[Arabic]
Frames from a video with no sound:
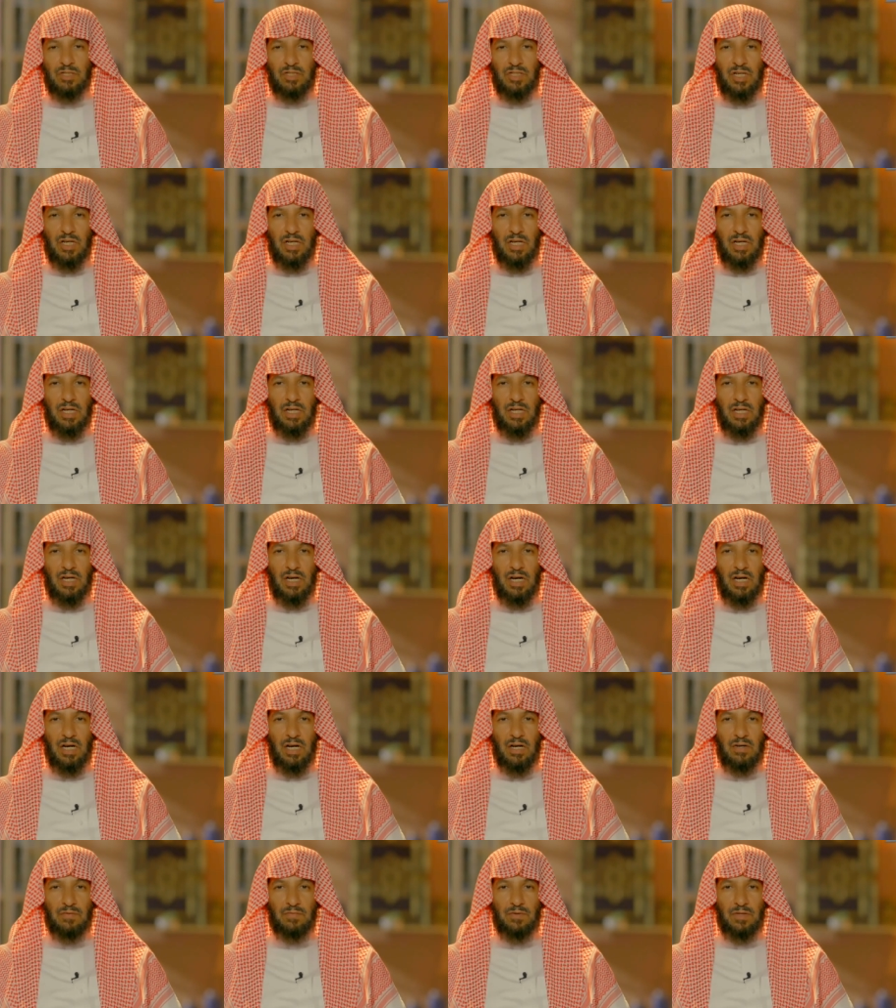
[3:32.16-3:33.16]

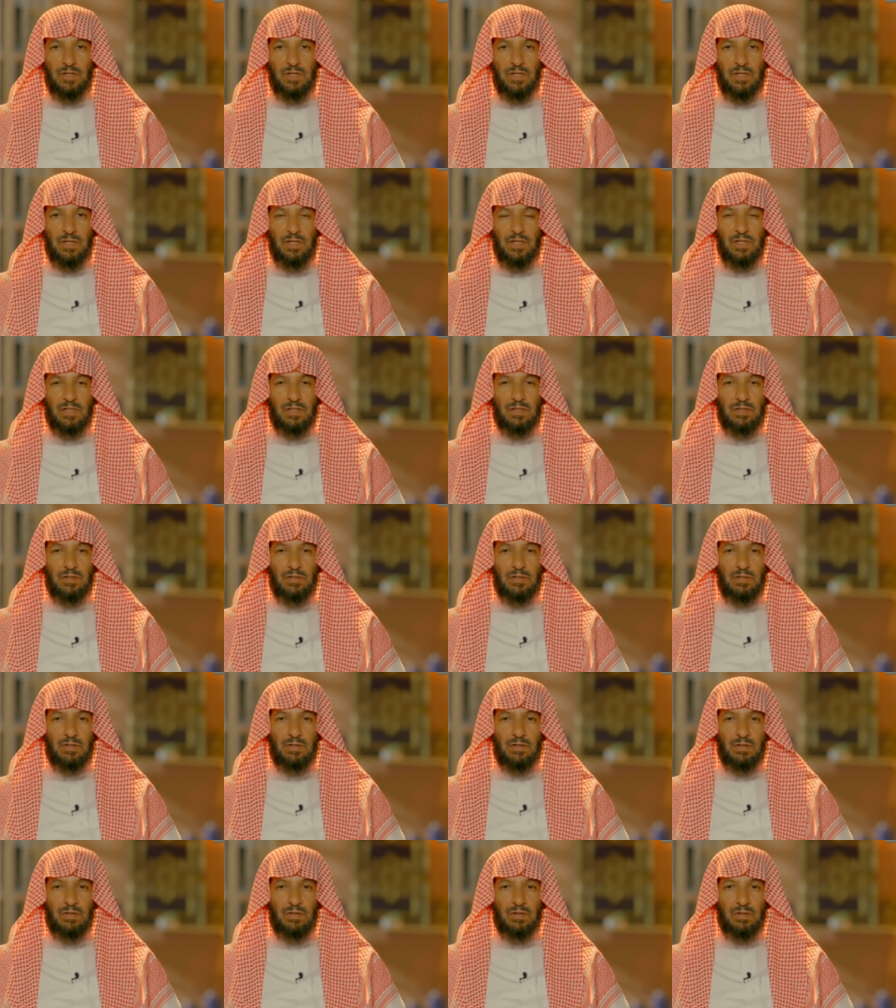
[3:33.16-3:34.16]
سكن فيه
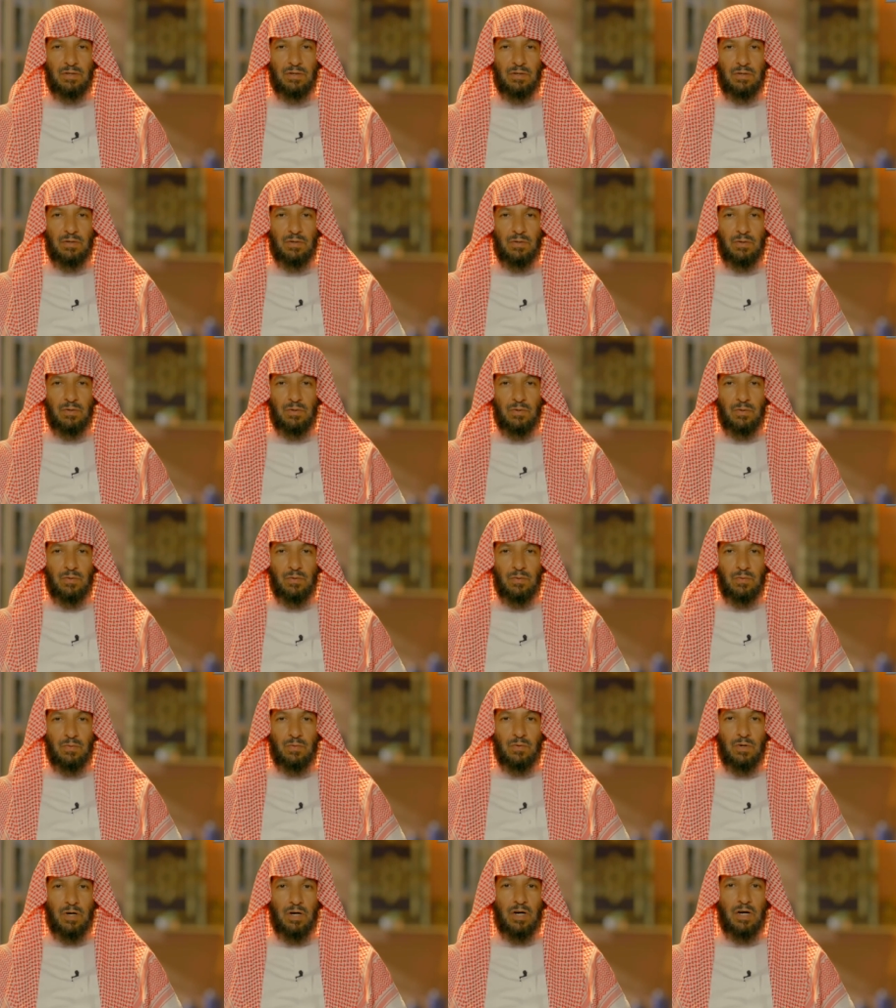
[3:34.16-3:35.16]

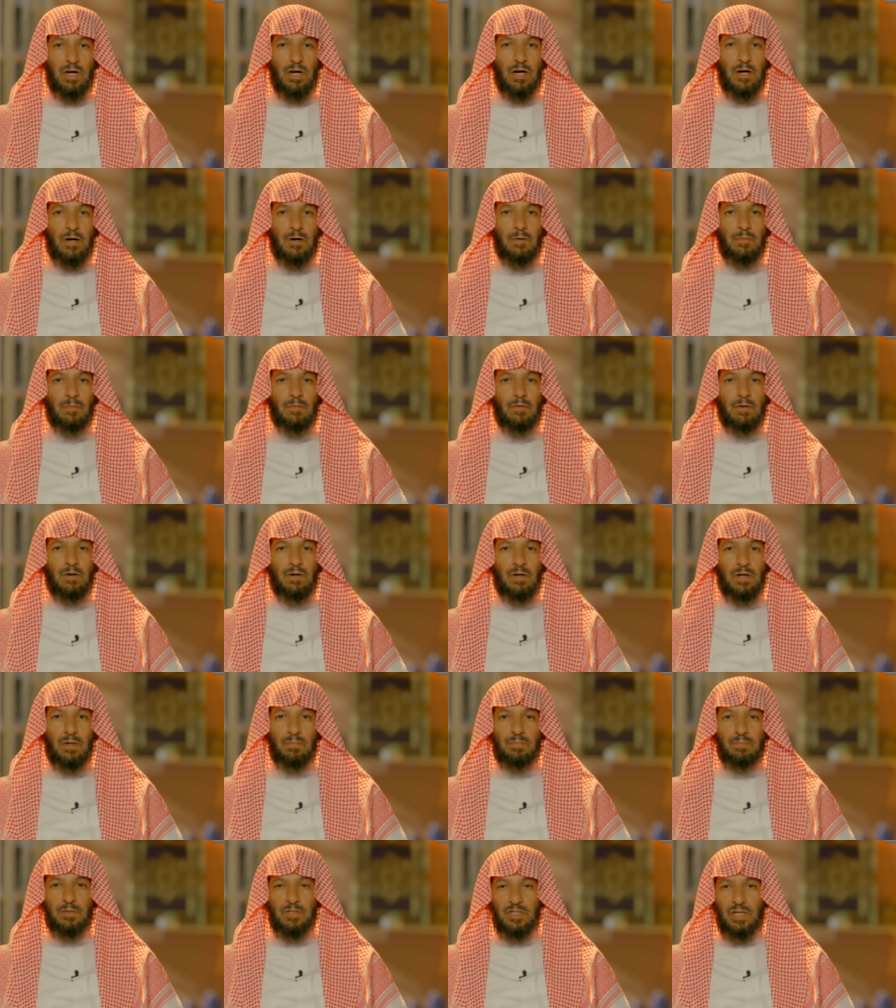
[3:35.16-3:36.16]

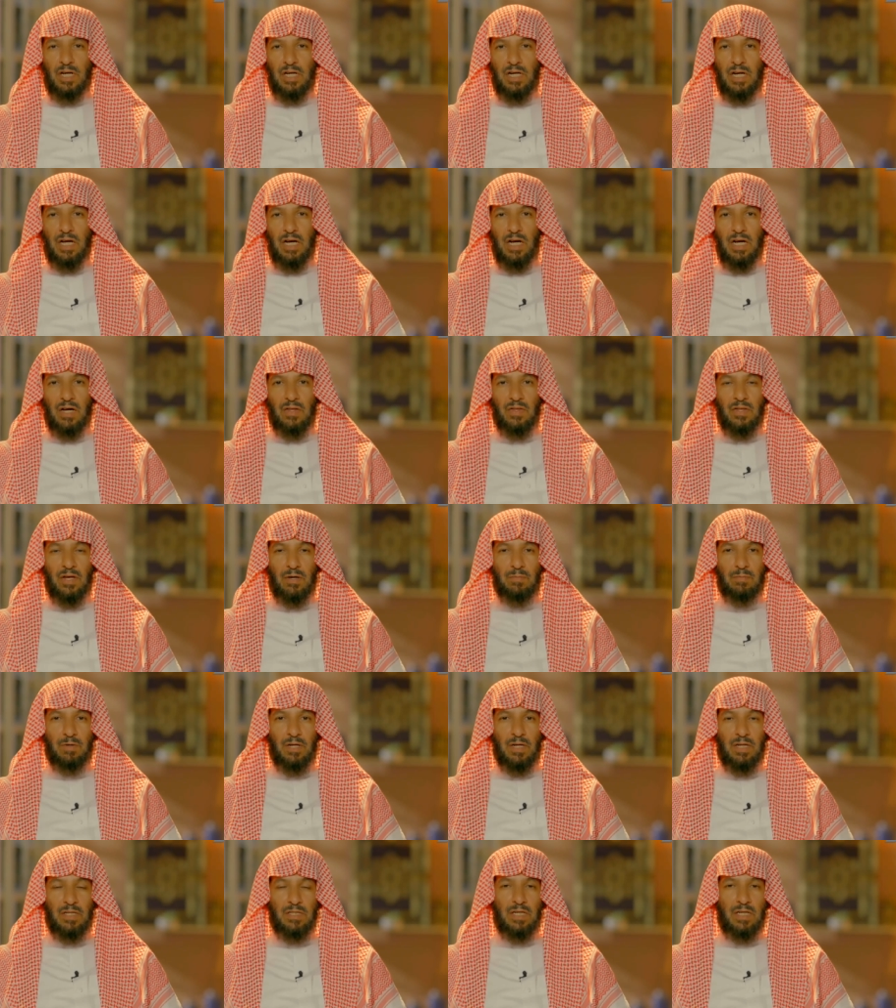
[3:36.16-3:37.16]
ورب اجعل هذا
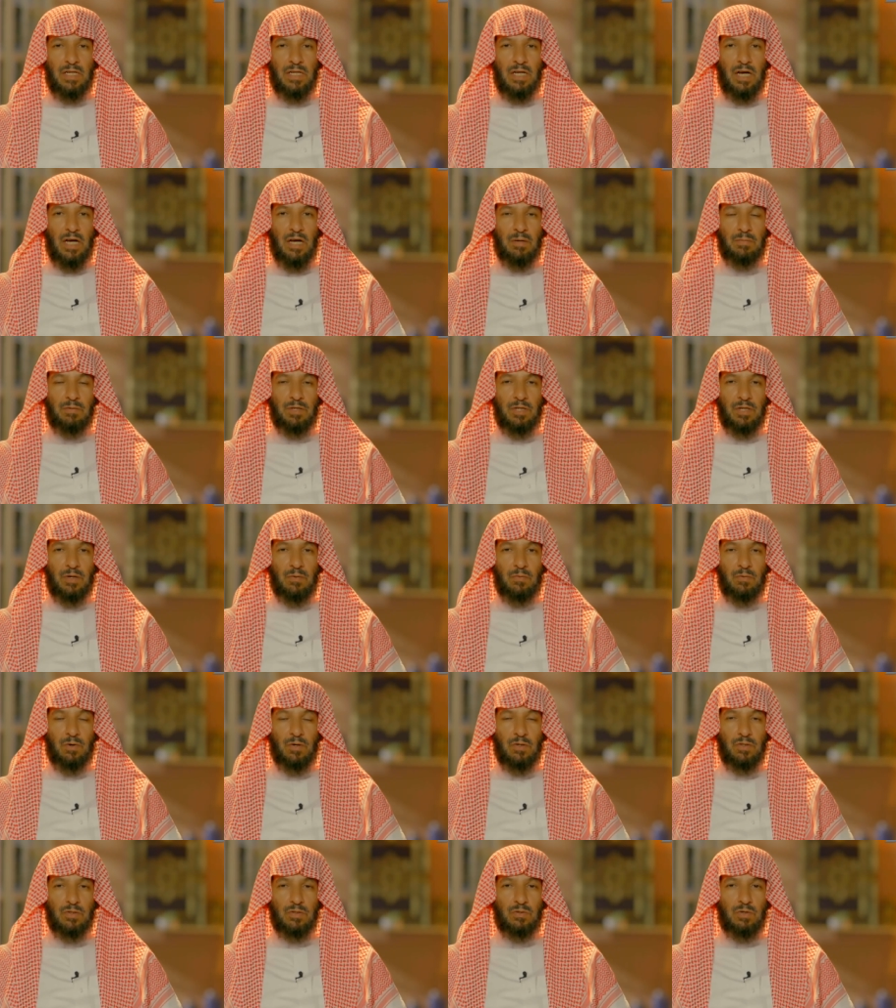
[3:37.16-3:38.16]
بلدا امنا
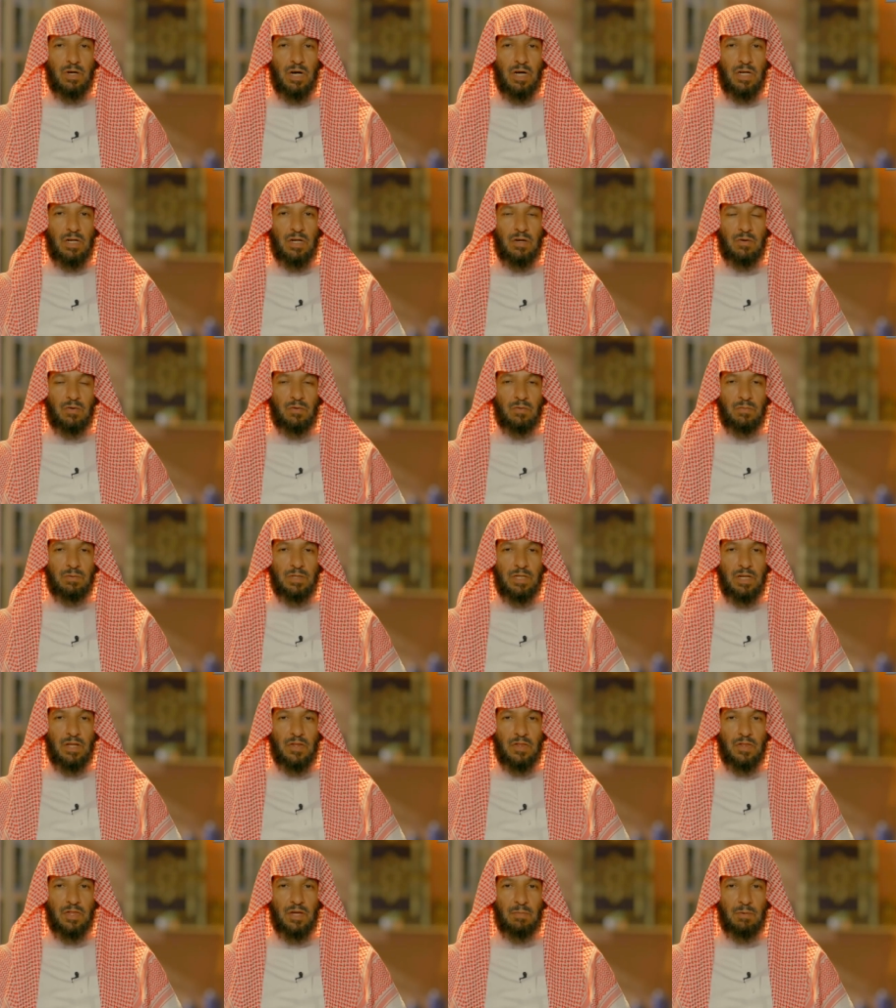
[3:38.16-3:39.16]
وارزق اهله من
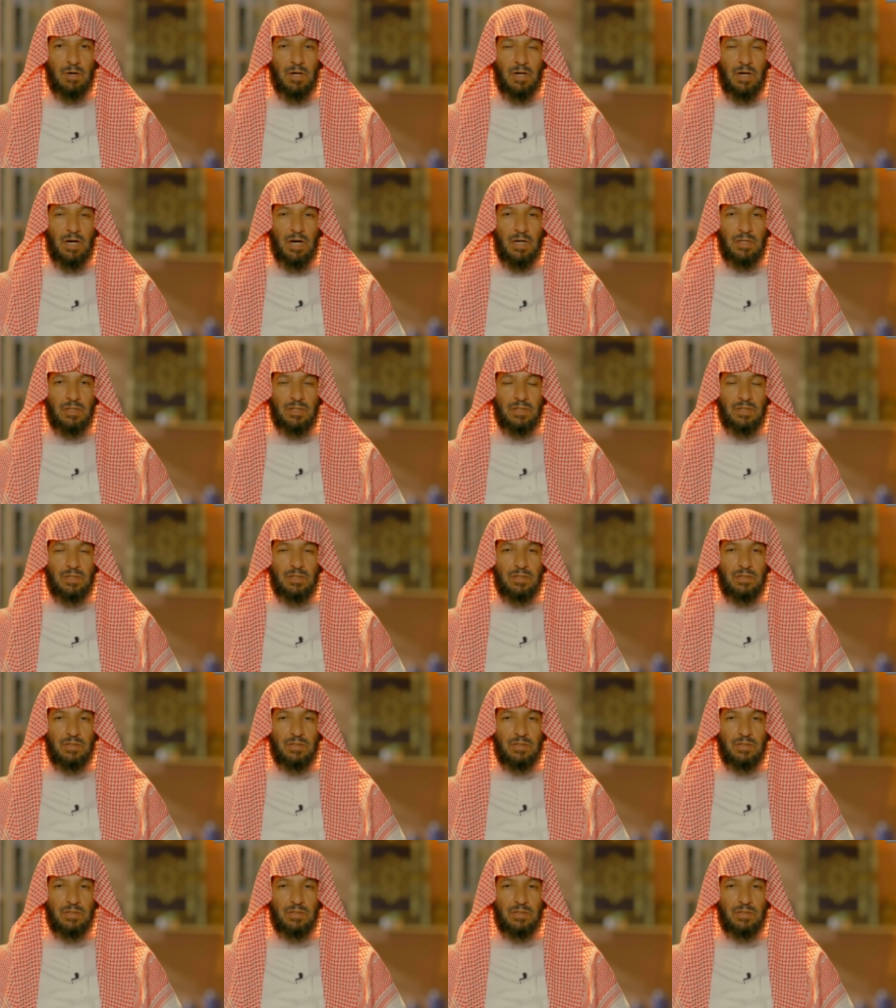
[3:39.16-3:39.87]
الثمرات